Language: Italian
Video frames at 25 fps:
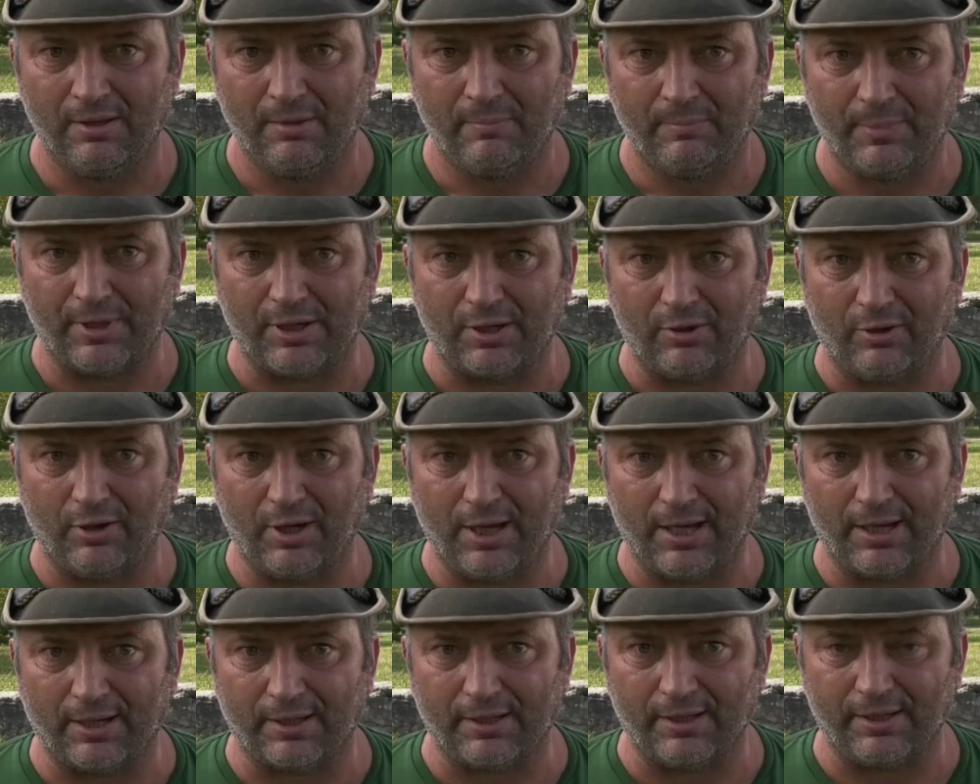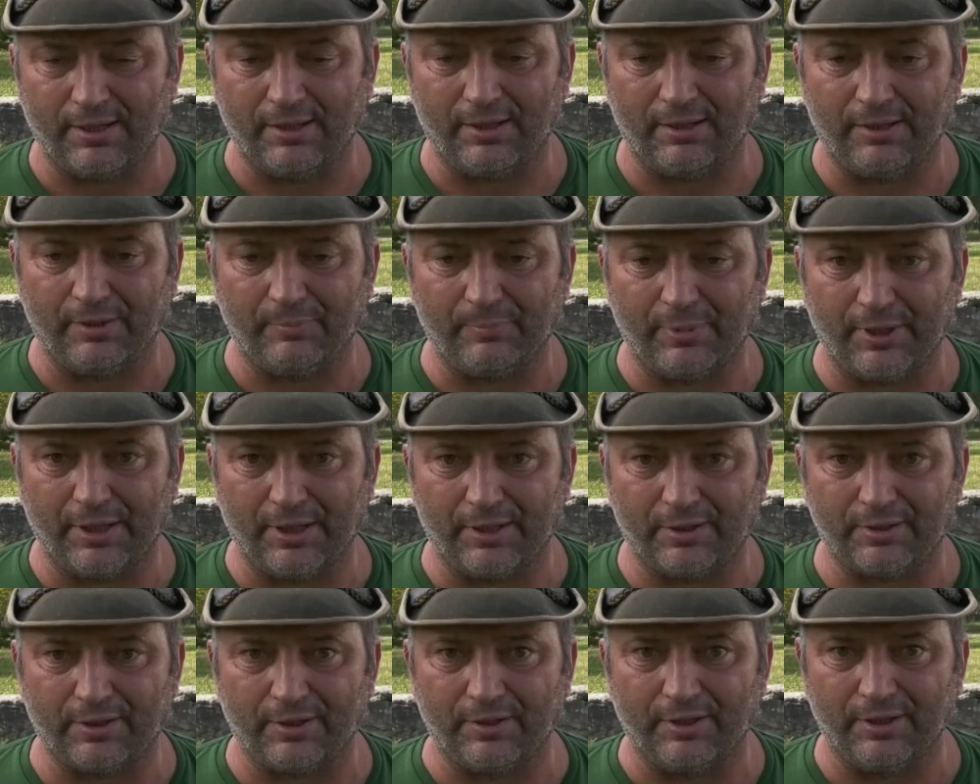però anche i
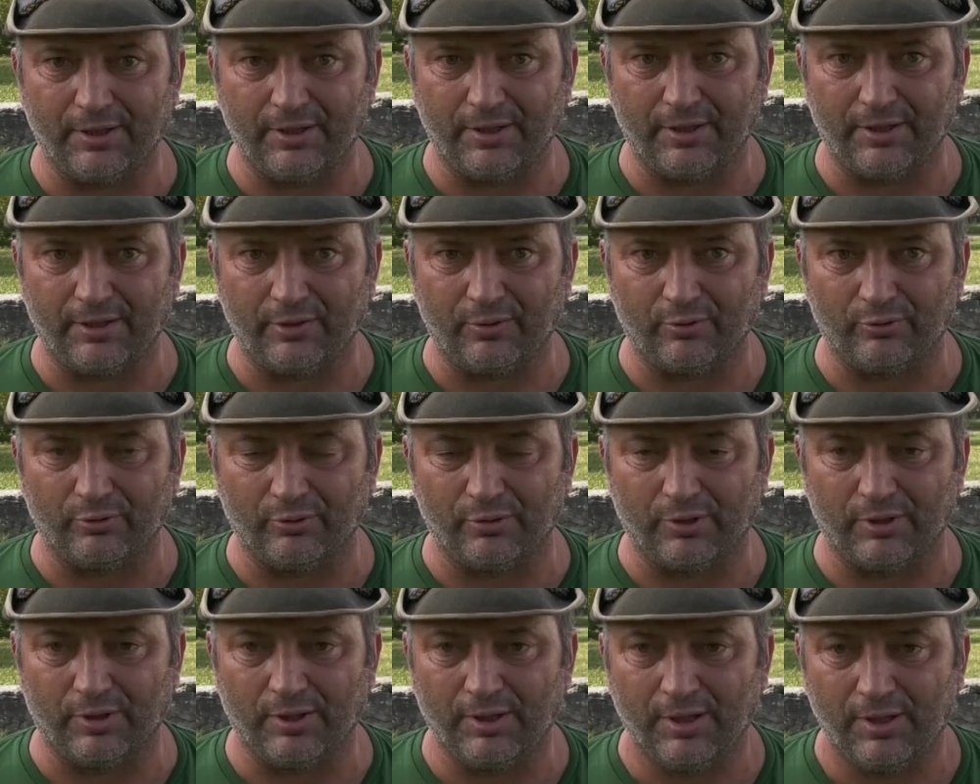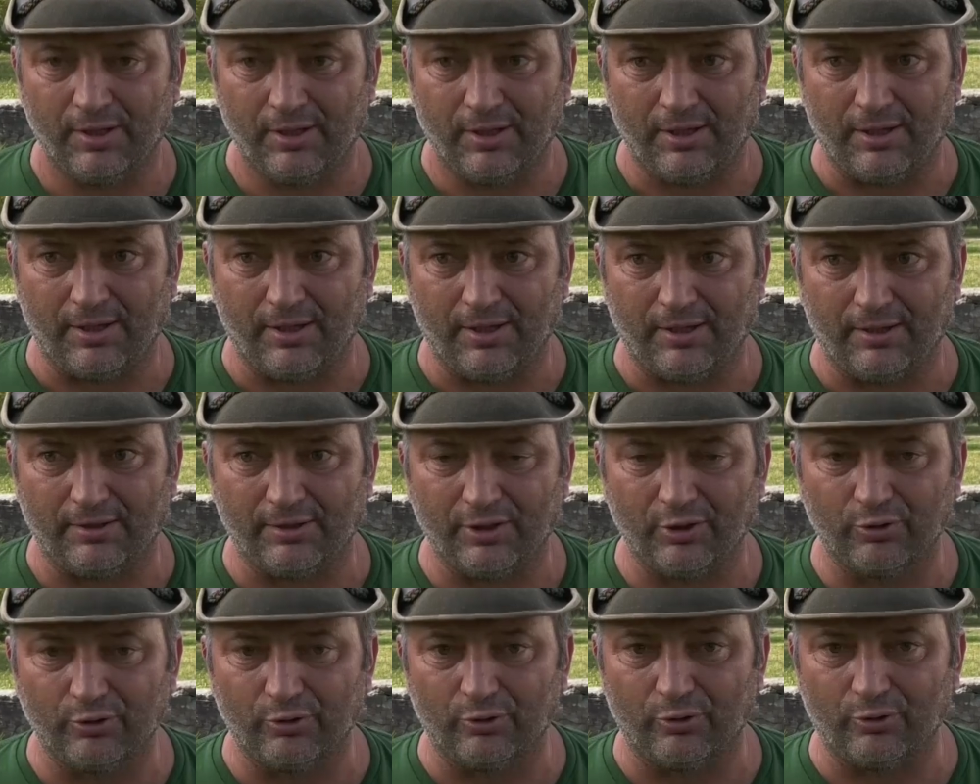paesi di, ono, eh,
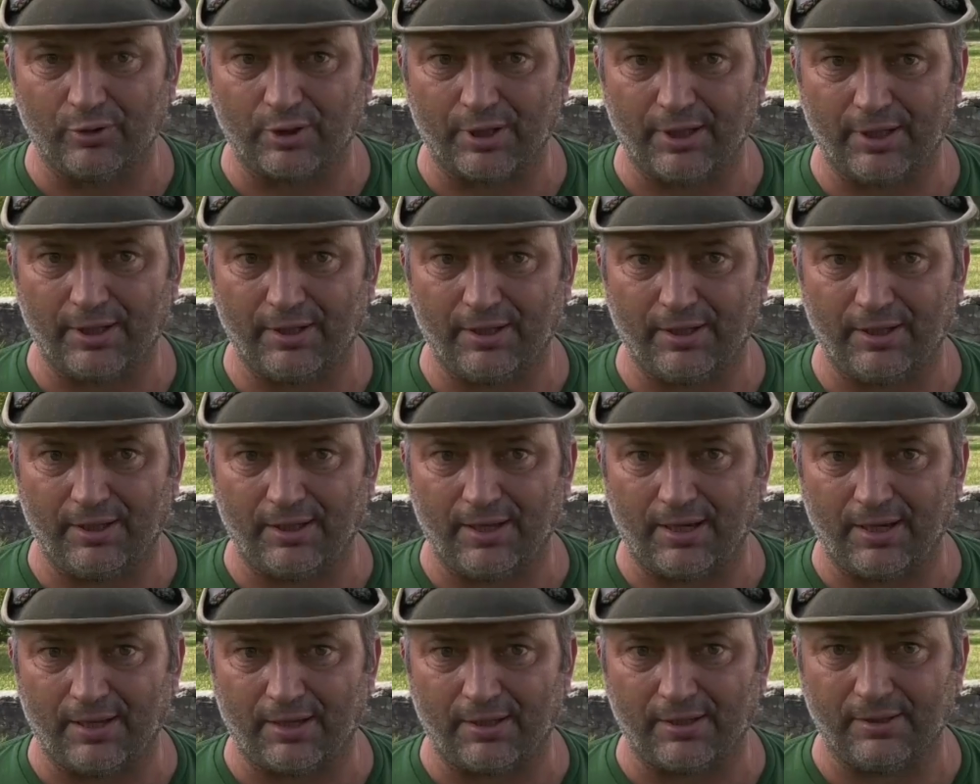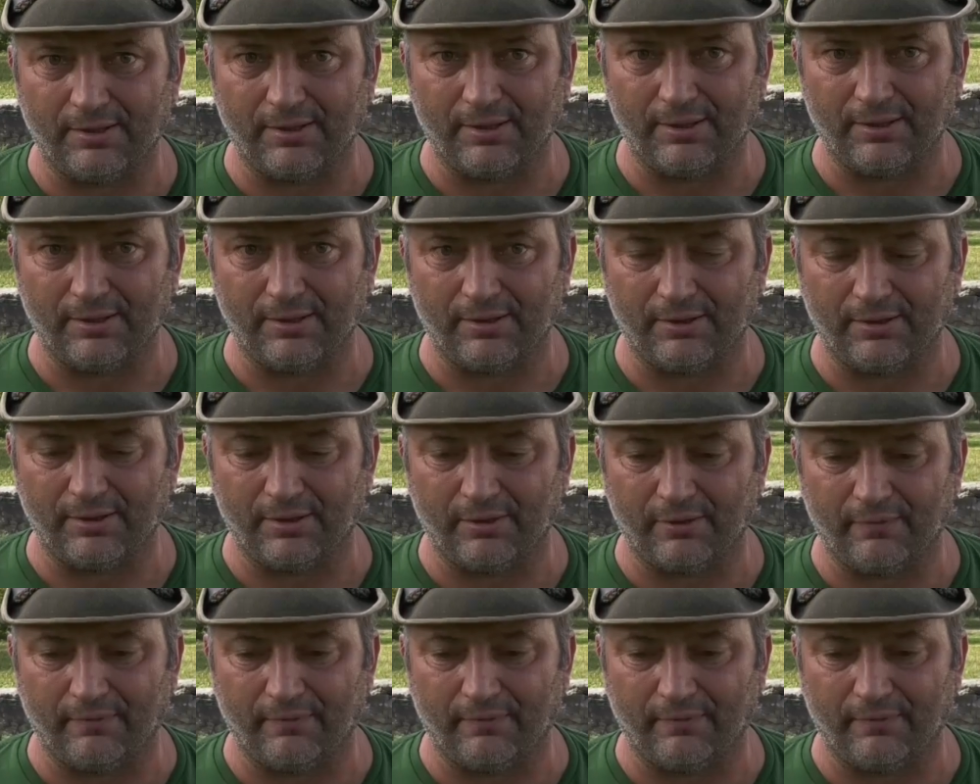di Onore e anche di, di